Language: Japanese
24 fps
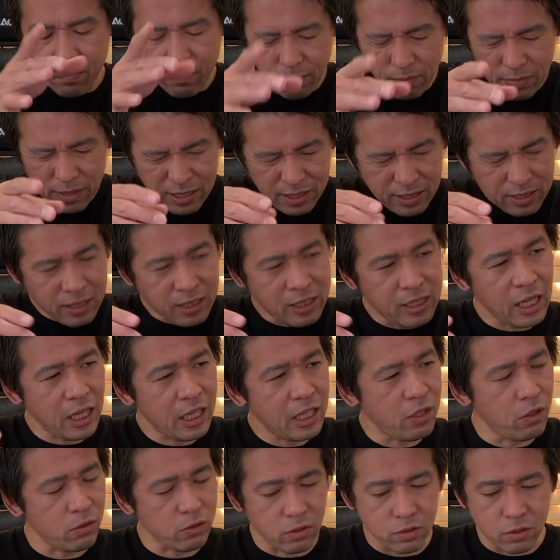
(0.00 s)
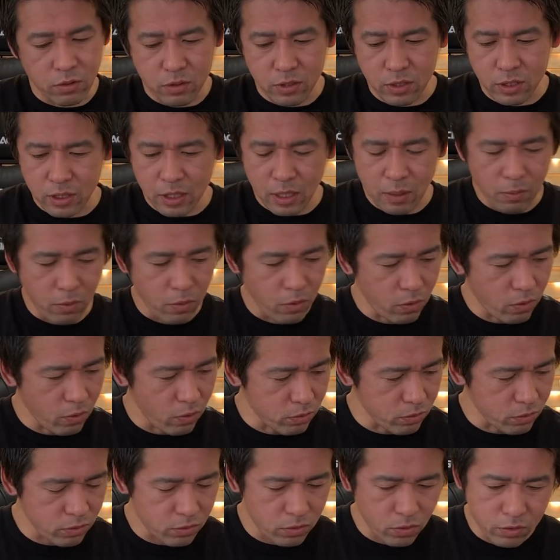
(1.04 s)
めっちゃいい音するしね、もう
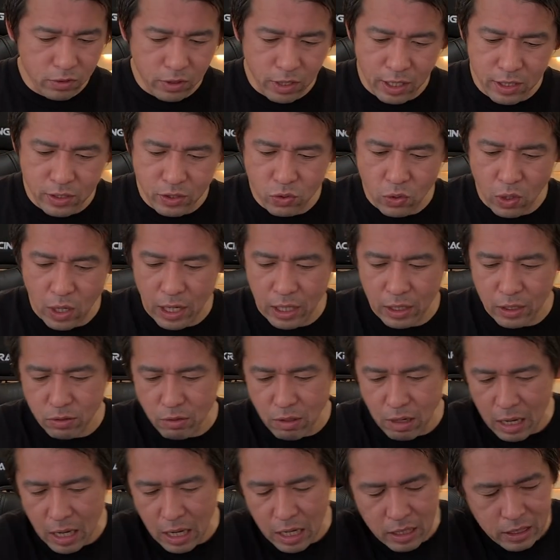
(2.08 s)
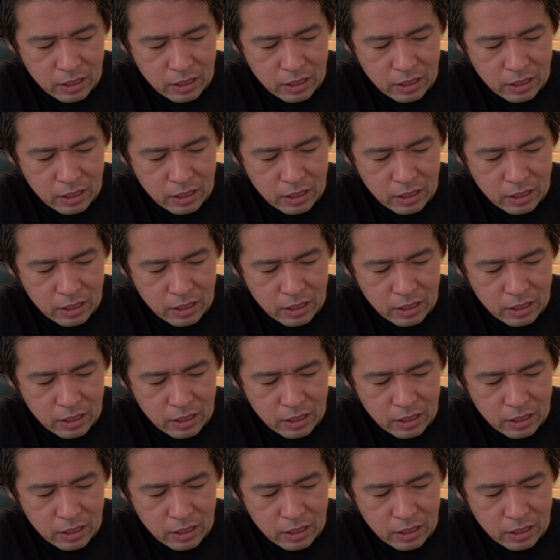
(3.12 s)
ほんとテンション上がるわ。